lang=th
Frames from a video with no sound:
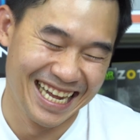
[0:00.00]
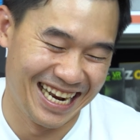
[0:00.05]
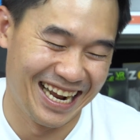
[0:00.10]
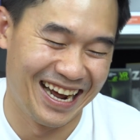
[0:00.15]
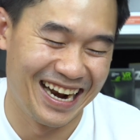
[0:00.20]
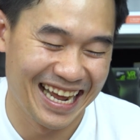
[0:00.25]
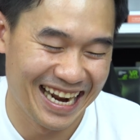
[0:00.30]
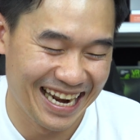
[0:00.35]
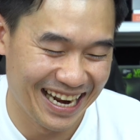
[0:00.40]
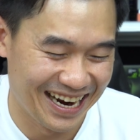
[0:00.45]
ล้อ
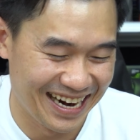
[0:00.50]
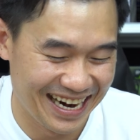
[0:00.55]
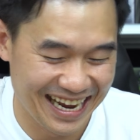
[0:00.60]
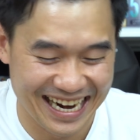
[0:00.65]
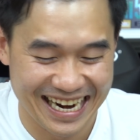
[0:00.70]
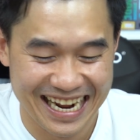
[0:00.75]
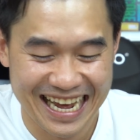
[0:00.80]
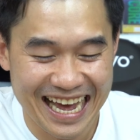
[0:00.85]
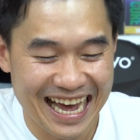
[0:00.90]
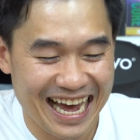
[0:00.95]

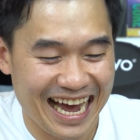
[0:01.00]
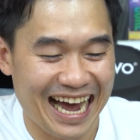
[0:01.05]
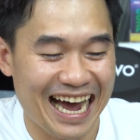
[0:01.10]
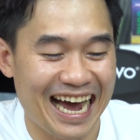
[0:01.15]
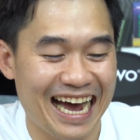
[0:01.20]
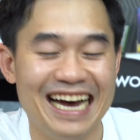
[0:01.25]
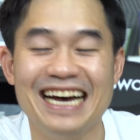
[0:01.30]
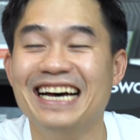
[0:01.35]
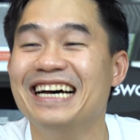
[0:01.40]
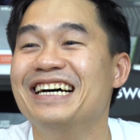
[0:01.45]
เล่น
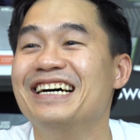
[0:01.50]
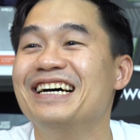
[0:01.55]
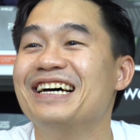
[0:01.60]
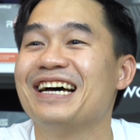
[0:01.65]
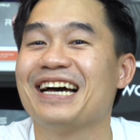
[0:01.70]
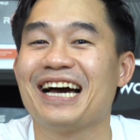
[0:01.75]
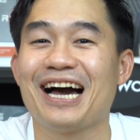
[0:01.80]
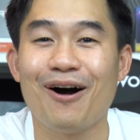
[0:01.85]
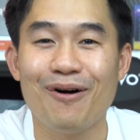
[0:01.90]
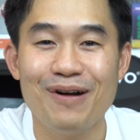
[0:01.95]
อ่ะ
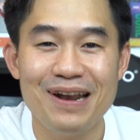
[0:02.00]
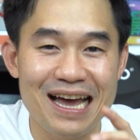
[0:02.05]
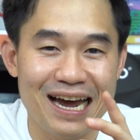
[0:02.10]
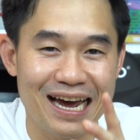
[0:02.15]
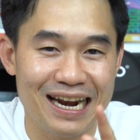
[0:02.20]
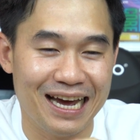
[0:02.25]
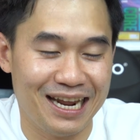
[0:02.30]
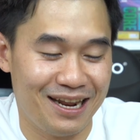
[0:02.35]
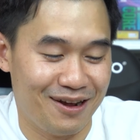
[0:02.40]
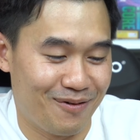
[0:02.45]
เข้าเรื่อง
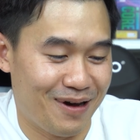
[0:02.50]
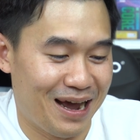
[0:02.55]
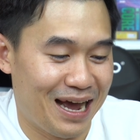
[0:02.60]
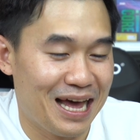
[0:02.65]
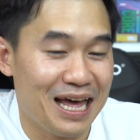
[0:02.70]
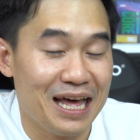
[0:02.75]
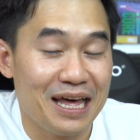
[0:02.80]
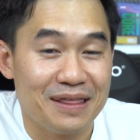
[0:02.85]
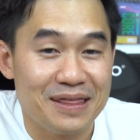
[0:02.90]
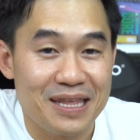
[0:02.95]
กันเลยดีกว่า
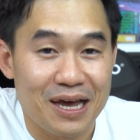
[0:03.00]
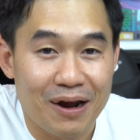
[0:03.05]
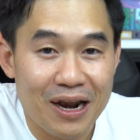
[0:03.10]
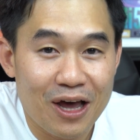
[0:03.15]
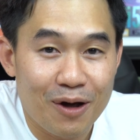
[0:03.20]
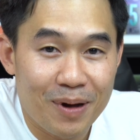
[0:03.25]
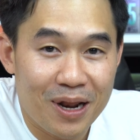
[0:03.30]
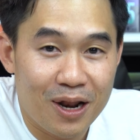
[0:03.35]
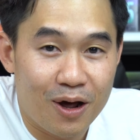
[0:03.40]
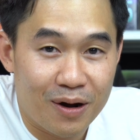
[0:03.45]
เดี๋ยว
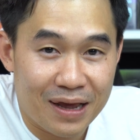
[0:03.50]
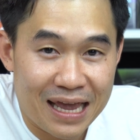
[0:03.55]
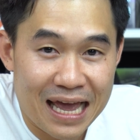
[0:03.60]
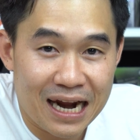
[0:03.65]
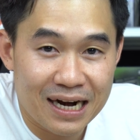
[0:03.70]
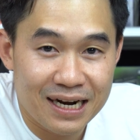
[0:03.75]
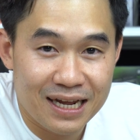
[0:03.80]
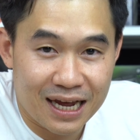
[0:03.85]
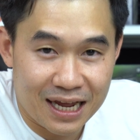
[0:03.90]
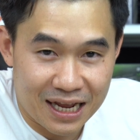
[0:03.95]
เราไปลอง
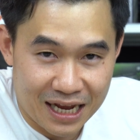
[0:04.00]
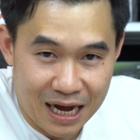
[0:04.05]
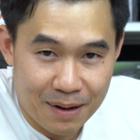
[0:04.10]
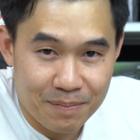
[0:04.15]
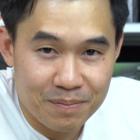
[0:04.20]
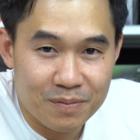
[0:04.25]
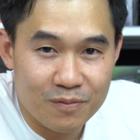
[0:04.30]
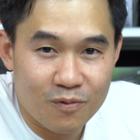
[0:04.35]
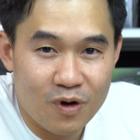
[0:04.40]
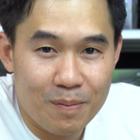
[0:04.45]
ย่างเนื้อนะครับ
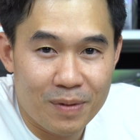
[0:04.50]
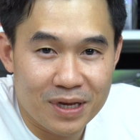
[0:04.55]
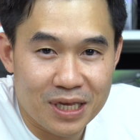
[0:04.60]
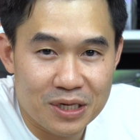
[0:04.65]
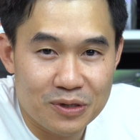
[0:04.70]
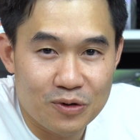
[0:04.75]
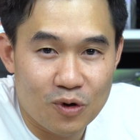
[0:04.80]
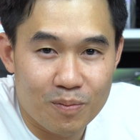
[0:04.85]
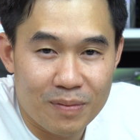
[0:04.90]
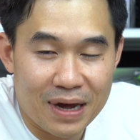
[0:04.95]
ว่ามัน
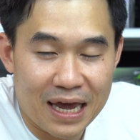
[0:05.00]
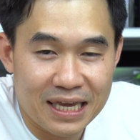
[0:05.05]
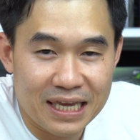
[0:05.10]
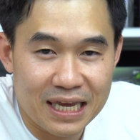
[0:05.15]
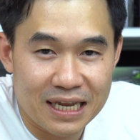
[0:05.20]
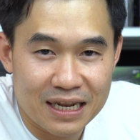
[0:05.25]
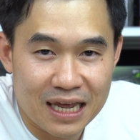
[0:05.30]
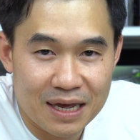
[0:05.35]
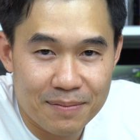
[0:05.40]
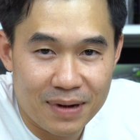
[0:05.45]
จะสุกไหม
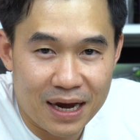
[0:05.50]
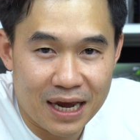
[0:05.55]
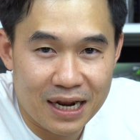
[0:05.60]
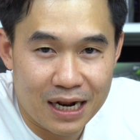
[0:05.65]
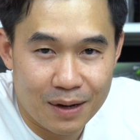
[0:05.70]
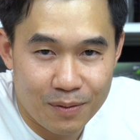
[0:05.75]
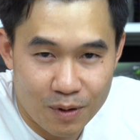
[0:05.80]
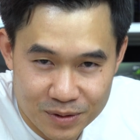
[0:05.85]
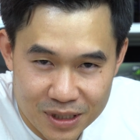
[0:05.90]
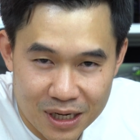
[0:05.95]
กินได้ไหม
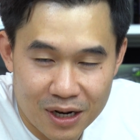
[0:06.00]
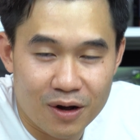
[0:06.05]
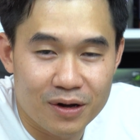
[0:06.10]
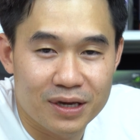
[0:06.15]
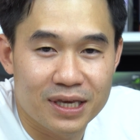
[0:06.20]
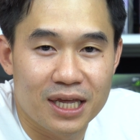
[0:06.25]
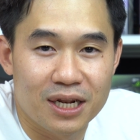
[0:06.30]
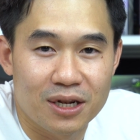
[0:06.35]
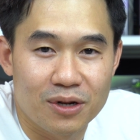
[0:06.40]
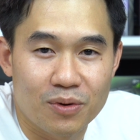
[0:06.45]
แล้วผมจะลอง
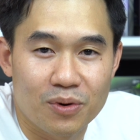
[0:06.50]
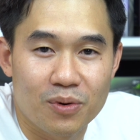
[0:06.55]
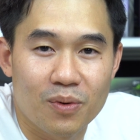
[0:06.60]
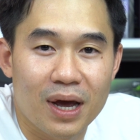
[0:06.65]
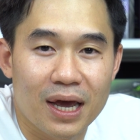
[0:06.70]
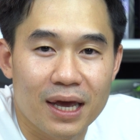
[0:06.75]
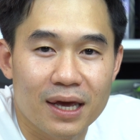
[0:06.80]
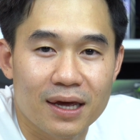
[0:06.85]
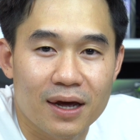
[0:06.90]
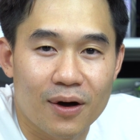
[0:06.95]
กินดูด้
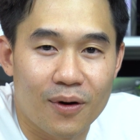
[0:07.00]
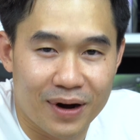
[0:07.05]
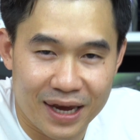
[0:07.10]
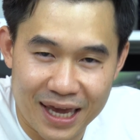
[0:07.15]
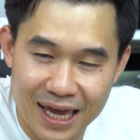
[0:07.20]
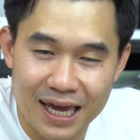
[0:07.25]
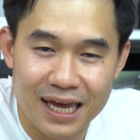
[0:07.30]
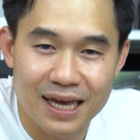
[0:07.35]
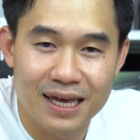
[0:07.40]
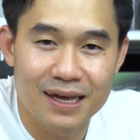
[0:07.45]
วยโอ
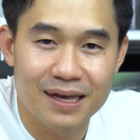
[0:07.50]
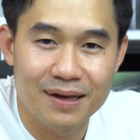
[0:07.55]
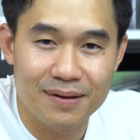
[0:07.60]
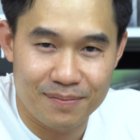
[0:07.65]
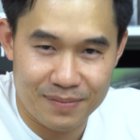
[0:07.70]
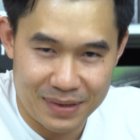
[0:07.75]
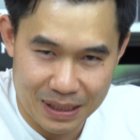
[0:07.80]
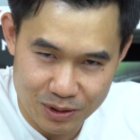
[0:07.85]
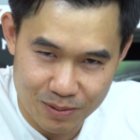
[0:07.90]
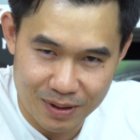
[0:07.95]
เค
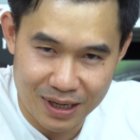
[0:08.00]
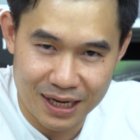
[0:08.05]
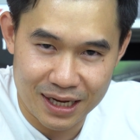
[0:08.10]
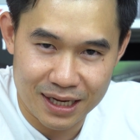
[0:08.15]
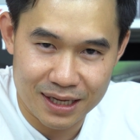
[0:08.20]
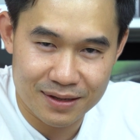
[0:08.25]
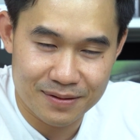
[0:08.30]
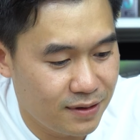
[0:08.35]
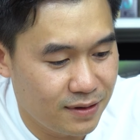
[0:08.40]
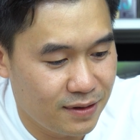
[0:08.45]
เราชมกันเลย
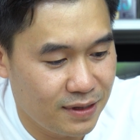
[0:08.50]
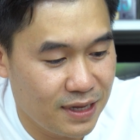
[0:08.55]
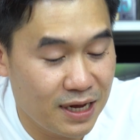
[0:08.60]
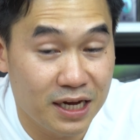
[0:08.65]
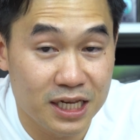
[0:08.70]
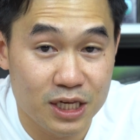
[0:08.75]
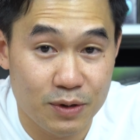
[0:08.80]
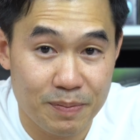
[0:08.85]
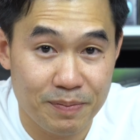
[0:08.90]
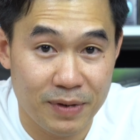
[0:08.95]
นี่
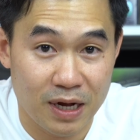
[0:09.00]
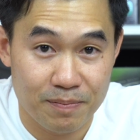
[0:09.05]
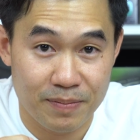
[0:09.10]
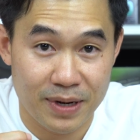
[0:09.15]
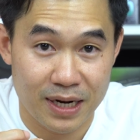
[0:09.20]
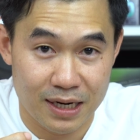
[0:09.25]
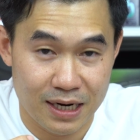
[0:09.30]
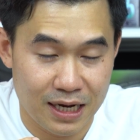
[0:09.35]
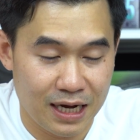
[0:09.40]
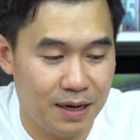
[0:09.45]
คือสวิตช์เปิด
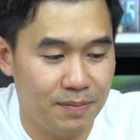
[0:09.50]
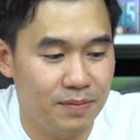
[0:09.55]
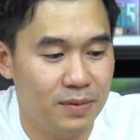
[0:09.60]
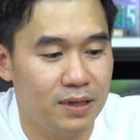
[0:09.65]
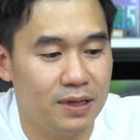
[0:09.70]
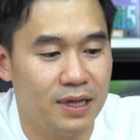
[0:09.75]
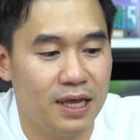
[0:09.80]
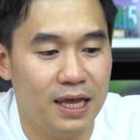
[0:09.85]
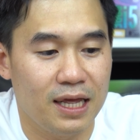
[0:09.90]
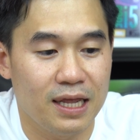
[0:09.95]
ปิดนะครับ
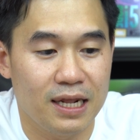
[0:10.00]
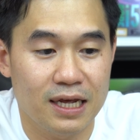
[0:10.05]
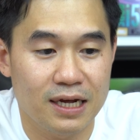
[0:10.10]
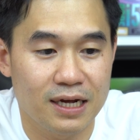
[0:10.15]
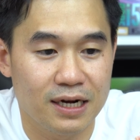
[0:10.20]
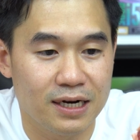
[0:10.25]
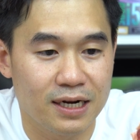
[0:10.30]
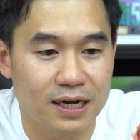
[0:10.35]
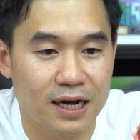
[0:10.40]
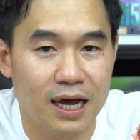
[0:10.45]
นี่
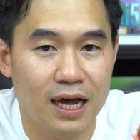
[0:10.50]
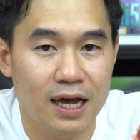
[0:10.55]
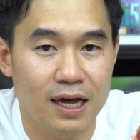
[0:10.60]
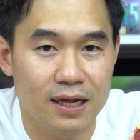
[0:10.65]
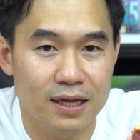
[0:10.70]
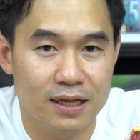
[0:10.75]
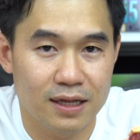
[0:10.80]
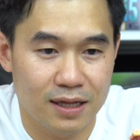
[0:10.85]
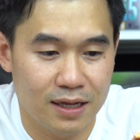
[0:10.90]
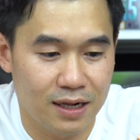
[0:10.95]
คือเนื้อ
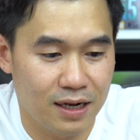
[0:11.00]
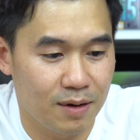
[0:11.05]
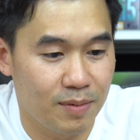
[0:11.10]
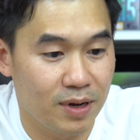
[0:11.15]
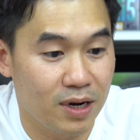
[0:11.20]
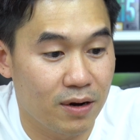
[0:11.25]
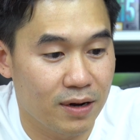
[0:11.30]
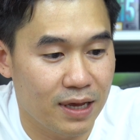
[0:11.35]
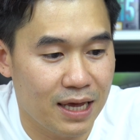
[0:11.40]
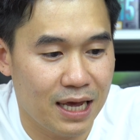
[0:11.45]
เราไป
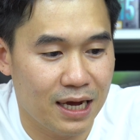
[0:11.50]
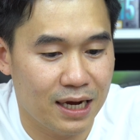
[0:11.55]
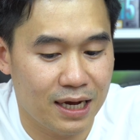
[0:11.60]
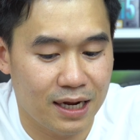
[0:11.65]
ลองย่าง